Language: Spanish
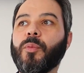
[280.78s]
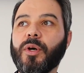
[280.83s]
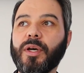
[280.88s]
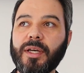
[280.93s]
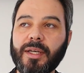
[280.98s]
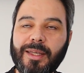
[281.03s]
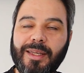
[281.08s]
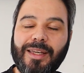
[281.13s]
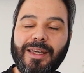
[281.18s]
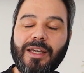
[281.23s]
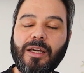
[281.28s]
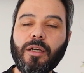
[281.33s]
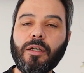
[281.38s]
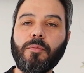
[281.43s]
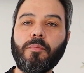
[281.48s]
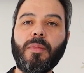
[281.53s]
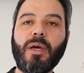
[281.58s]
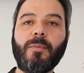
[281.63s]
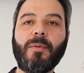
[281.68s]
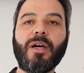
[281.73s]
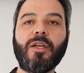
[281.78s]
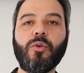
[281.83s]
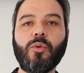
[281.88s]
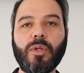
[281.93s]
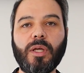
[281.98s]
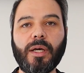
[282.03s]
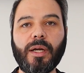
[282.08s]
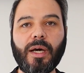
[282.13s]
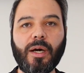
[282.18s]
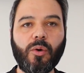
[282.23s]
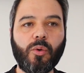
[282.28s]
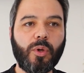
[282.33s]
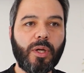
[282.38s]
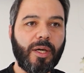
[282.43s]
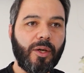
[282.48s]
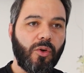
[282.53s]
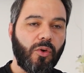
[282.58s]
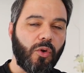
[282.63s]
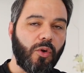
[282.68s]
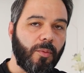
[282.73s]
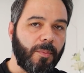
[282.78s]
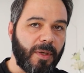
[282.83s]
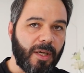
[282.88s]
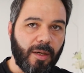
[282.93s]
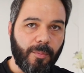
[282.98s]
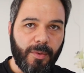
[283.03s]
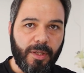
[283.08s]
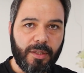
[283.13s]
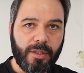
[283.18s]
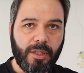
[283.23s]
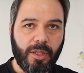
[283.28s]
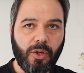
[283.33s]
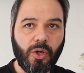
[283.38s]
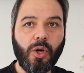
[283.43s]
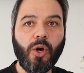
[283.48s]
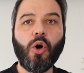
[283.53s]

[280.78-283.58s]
pues, ¿quién me va a ayudar ahora económicamente?